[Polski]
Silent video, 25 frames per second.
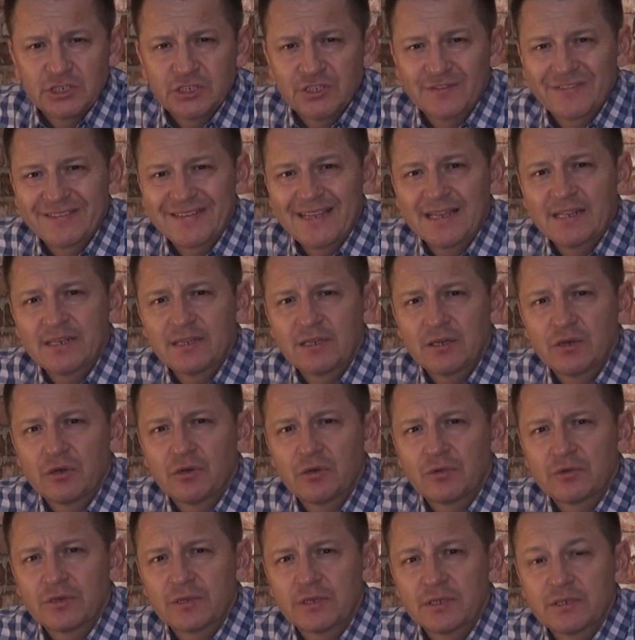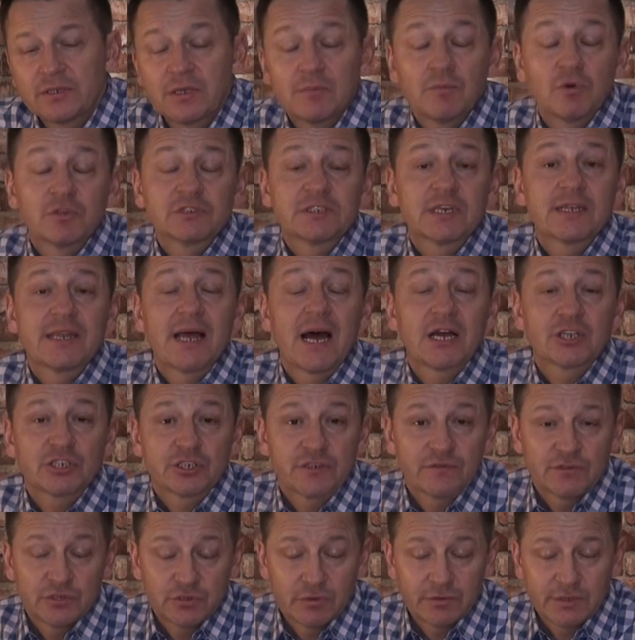że wtedy on niemoce
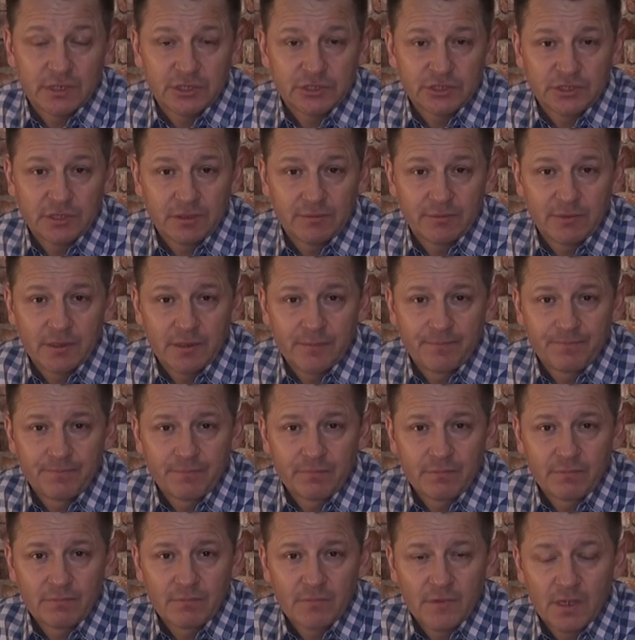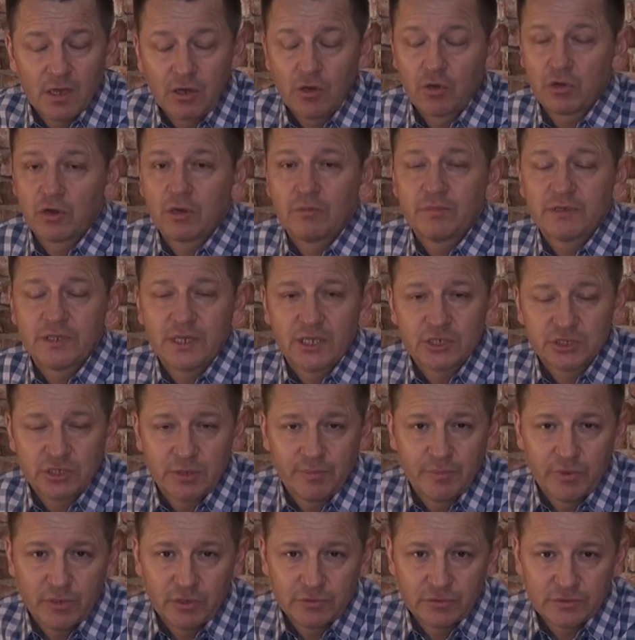nasze wziął na siebie, choroby nasze
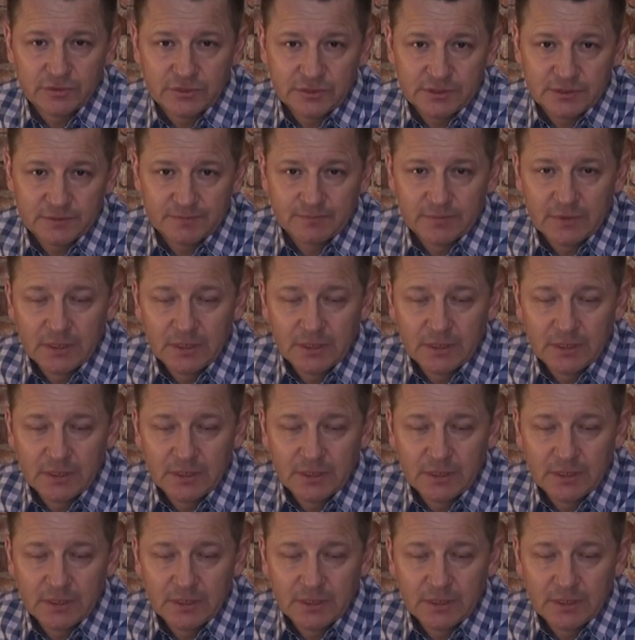poniósł.